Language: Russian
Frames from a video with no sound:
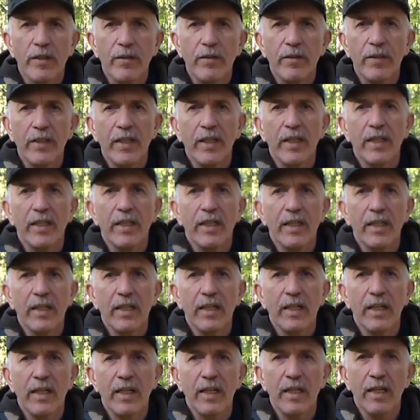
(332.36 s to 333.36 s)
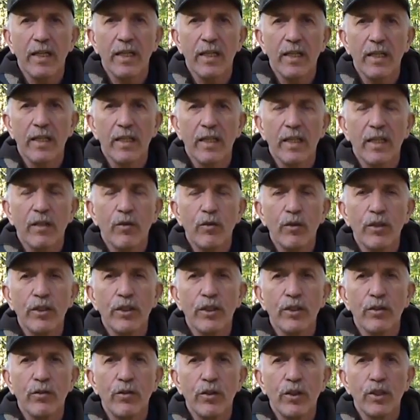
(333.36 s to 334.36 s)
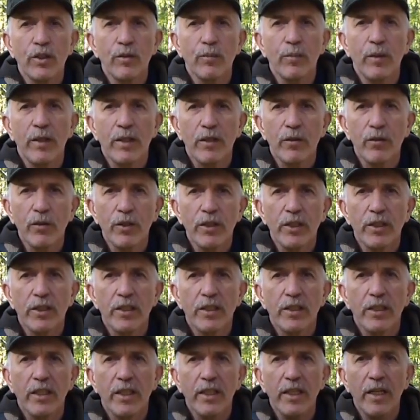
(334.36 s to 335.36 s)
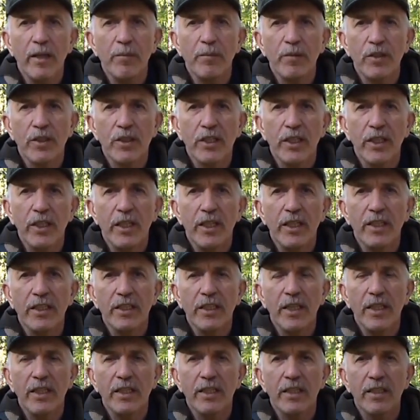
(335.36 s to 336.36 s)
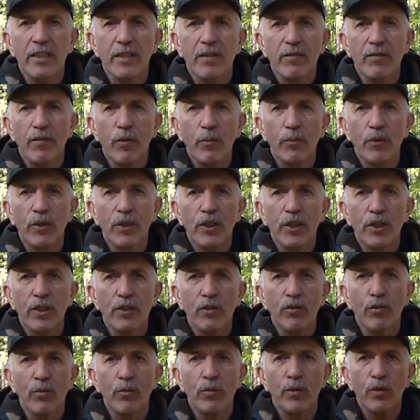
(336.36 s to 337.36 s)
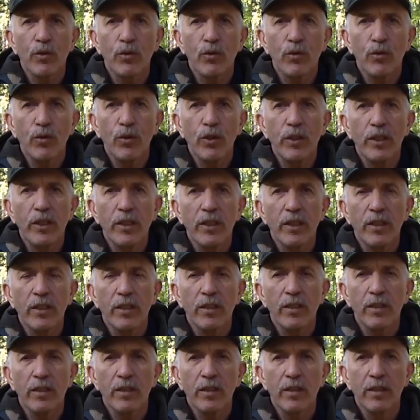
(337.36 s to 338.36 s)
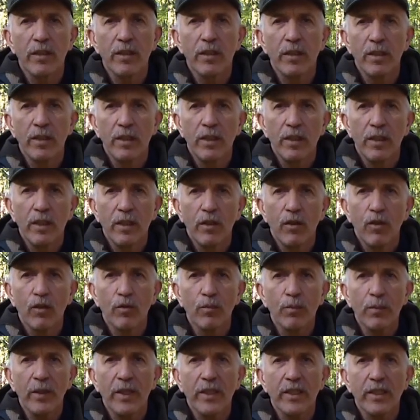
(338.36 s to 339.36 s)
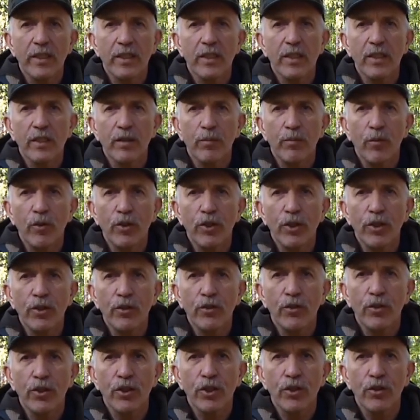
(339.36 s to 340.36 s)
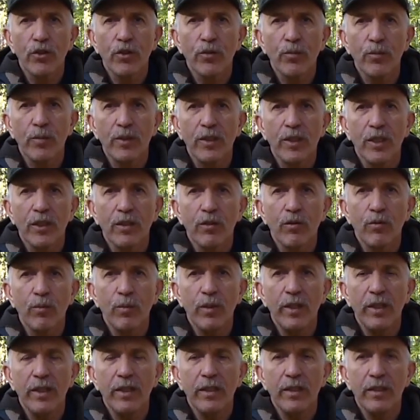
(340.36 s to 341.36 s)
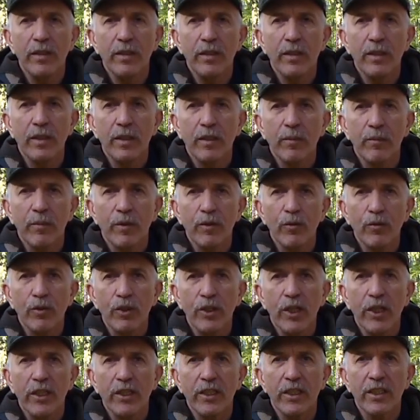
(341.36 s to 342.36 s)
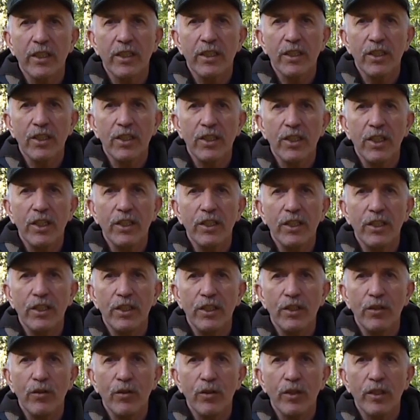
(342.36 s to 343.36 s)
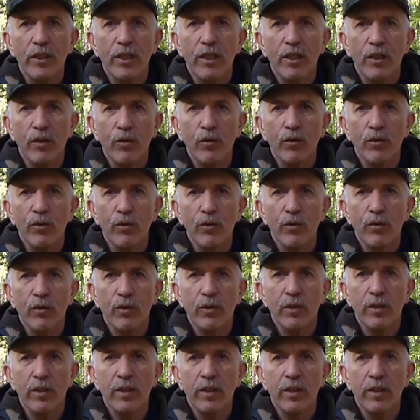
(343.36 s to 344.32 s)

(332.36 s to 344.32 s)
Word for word: говоря, охотник хочет поохотиться на рябчика или зайца в общедоступных угодьях, он платит госпошлину 650 рублей, получает разрешение и идет на охоту.